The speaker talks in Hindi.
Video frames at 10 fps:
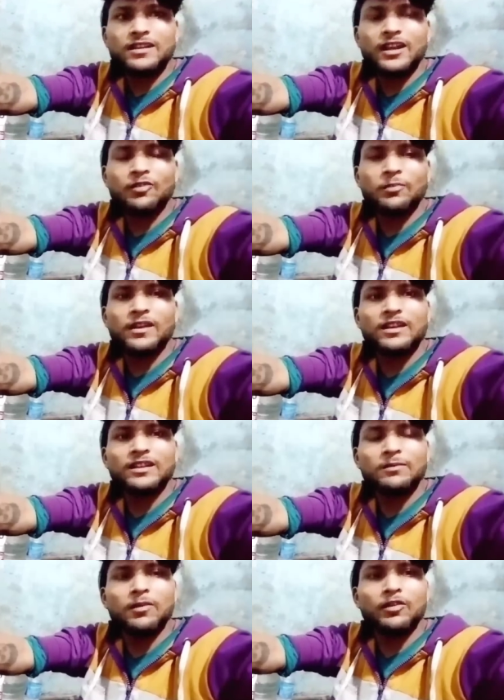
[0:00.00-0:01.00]
हज़ार रुपये
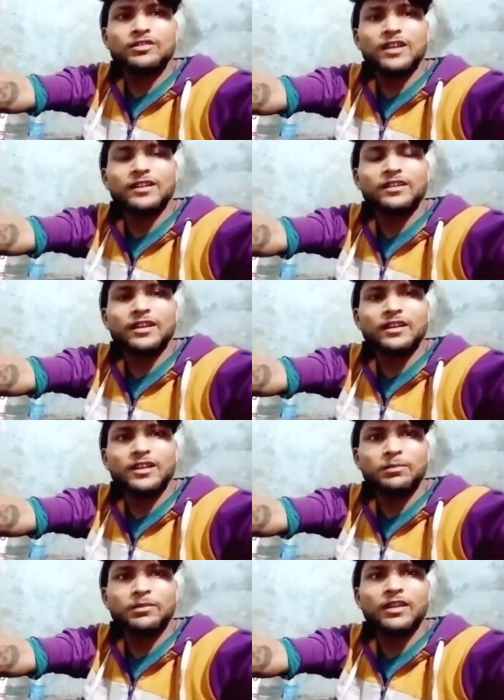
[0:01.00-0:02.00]
लगे थे बहुत ज़्यादा
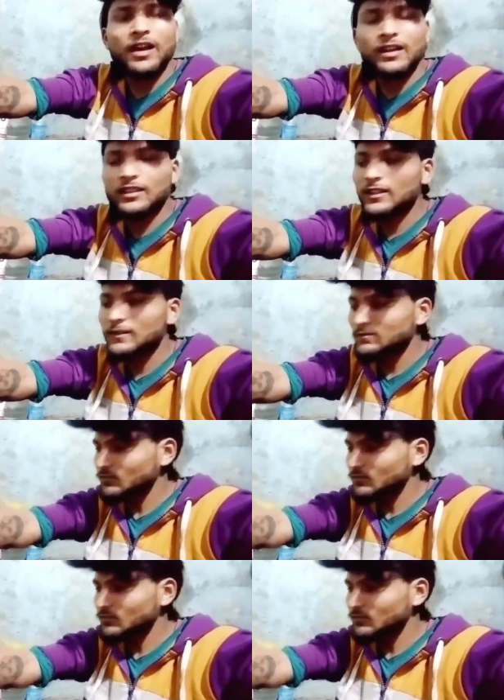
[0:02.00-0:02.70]
तकलीफ सहा था